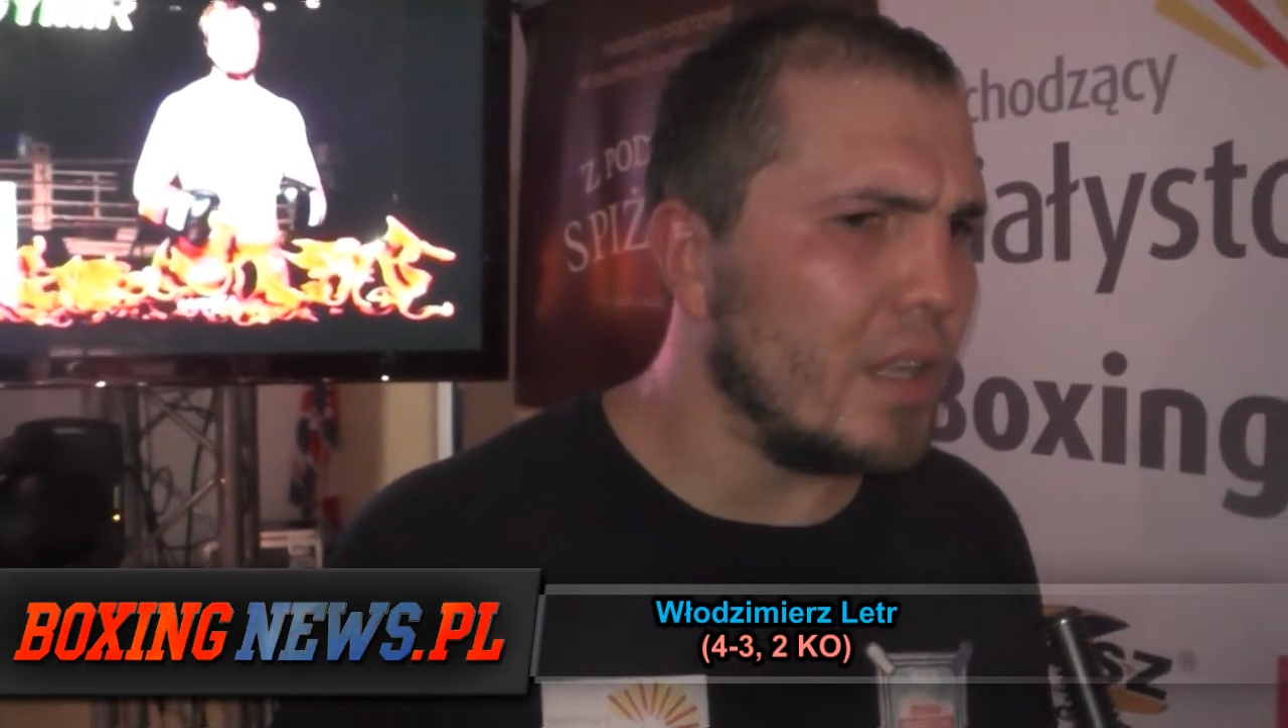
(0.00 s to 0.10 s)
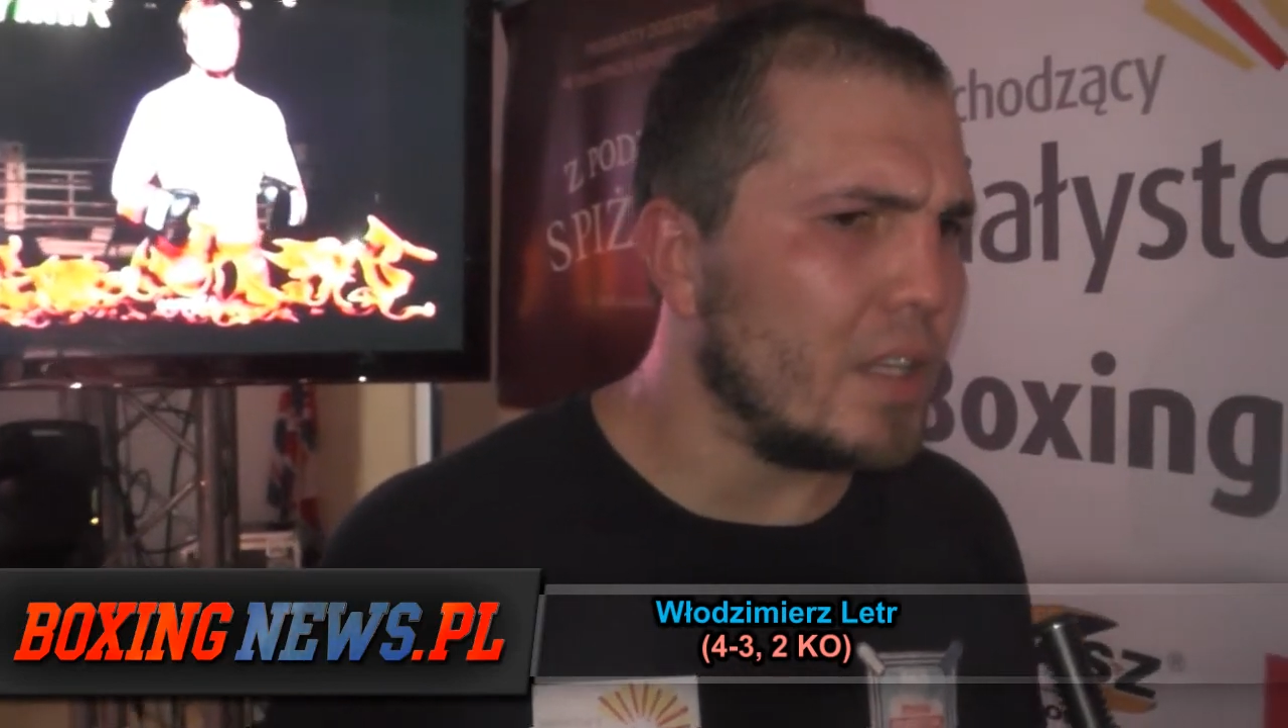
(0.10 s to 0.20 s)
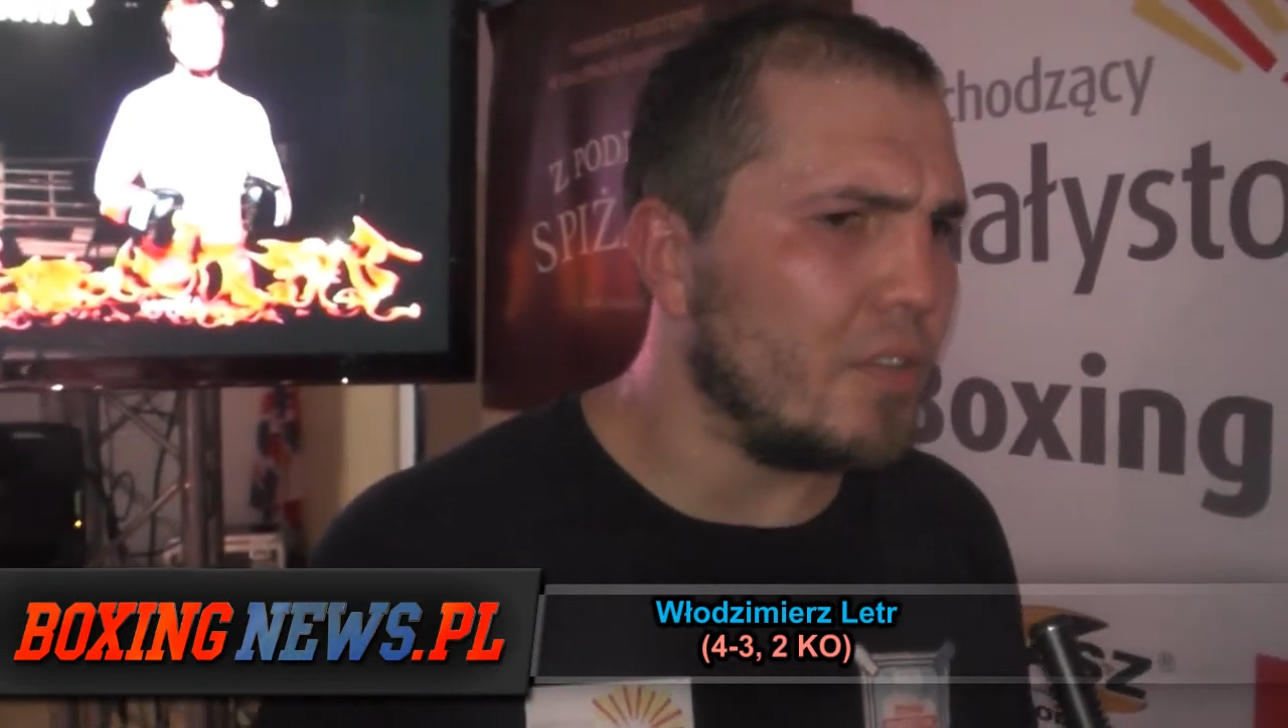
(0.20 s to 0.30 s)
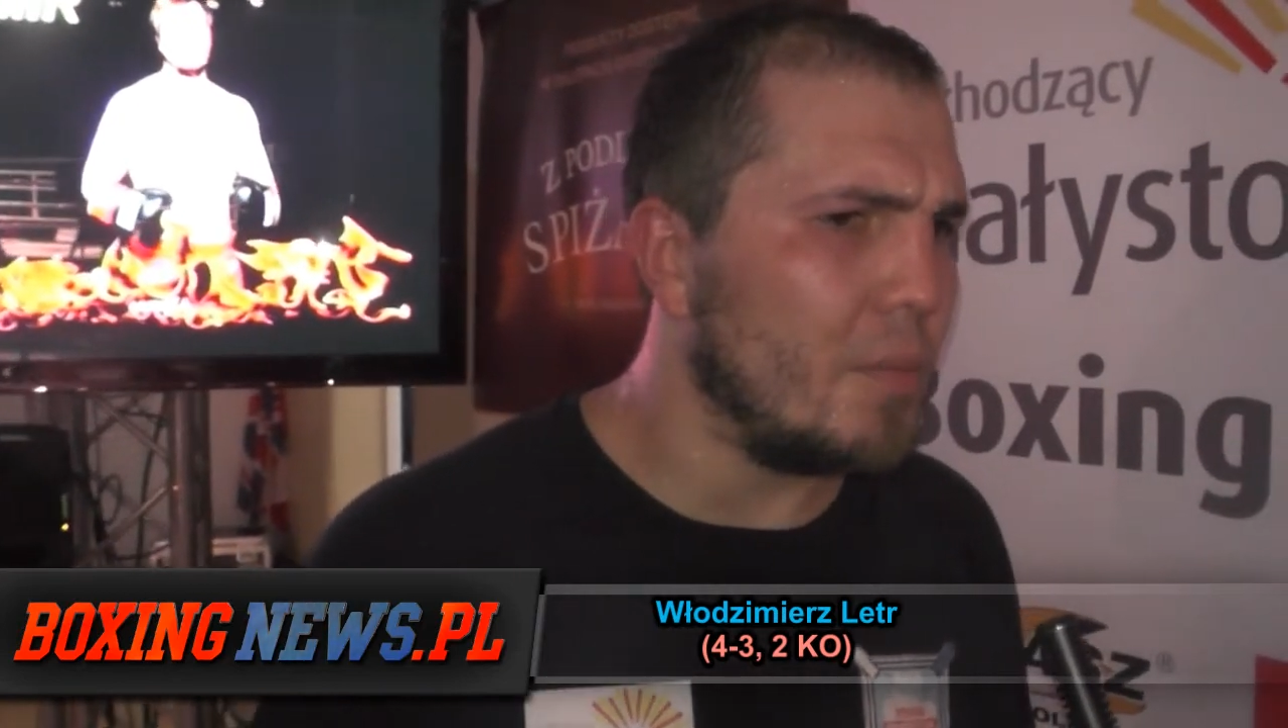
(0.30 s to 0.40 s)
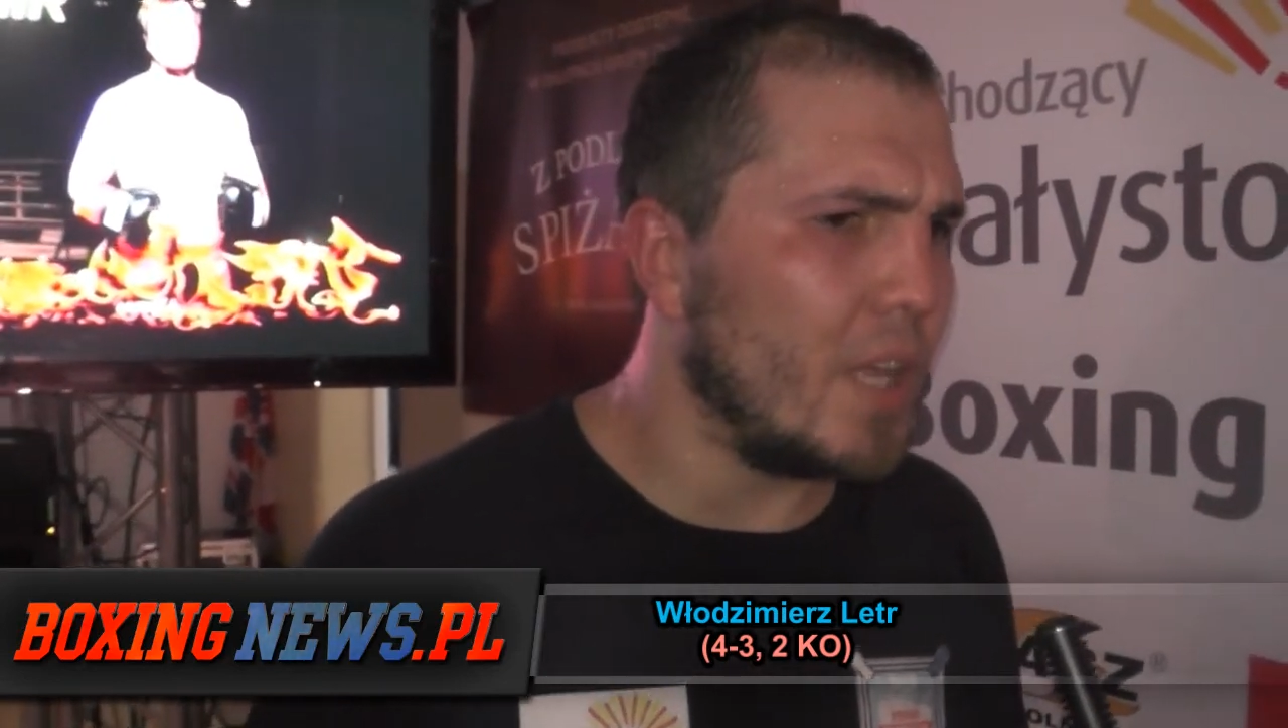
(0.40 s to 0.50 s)
na
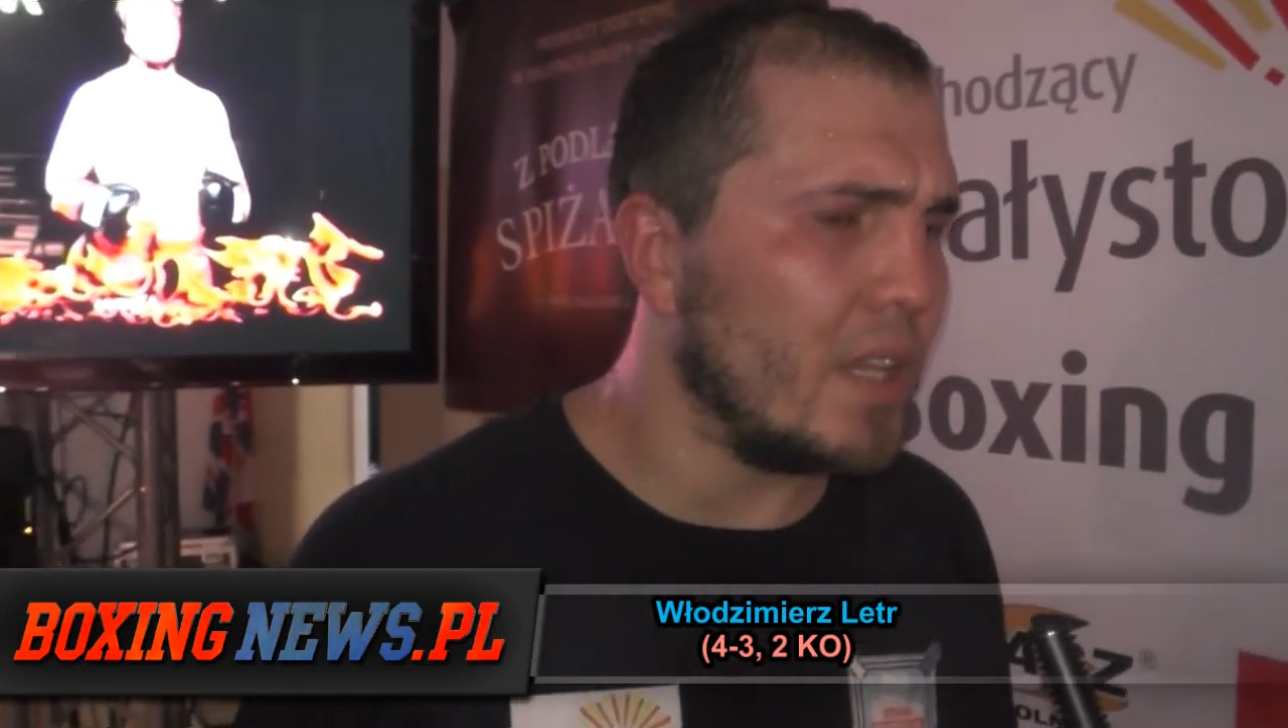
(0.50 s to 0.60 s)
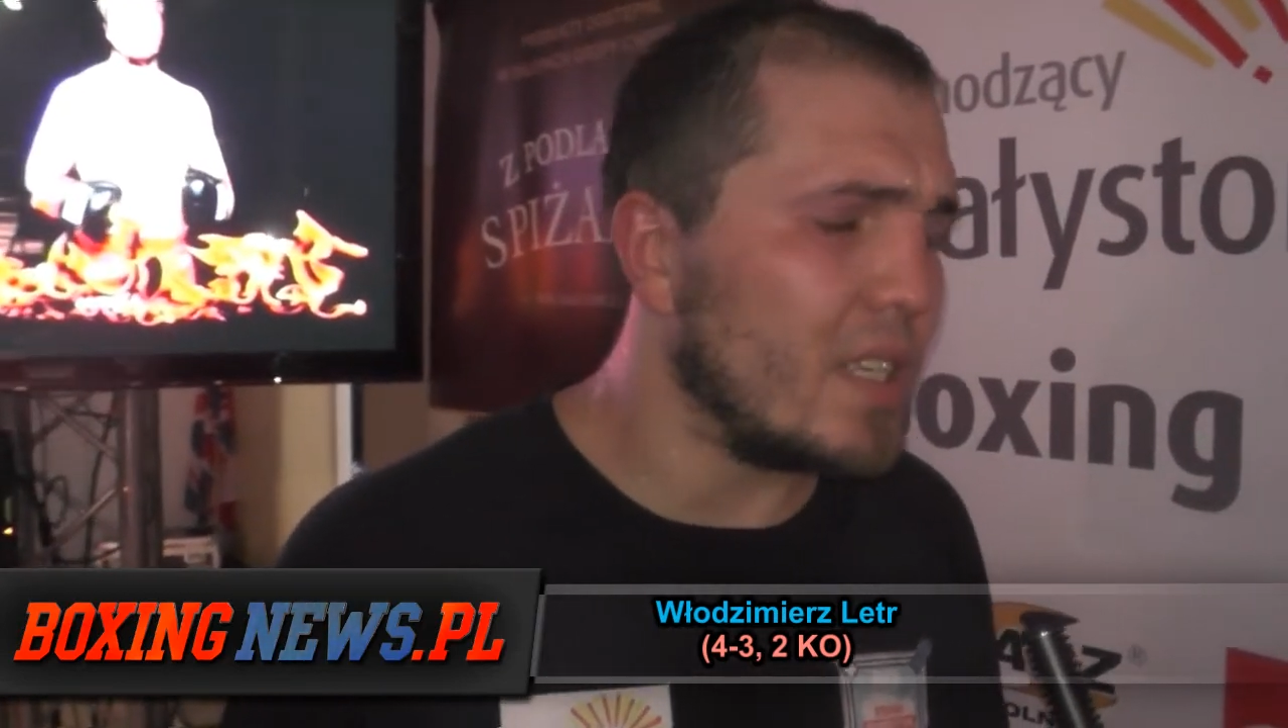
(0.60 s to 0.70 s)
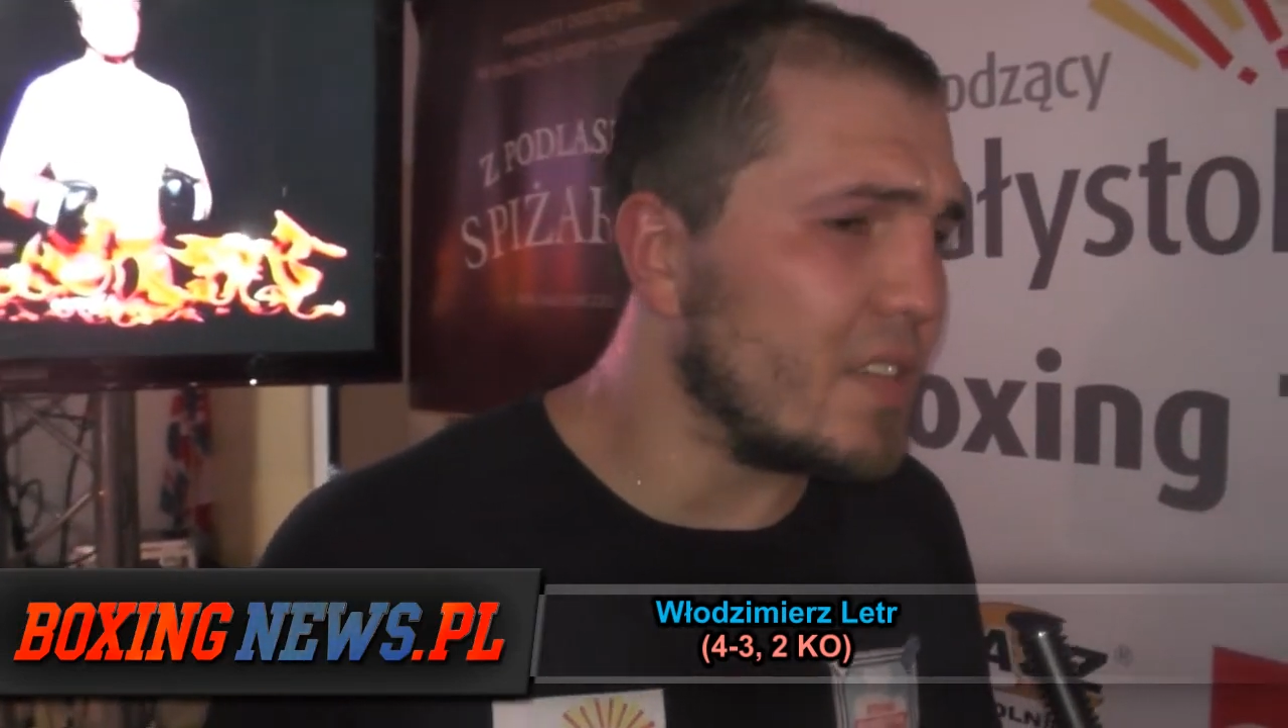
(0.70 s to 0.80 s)
te wymiany,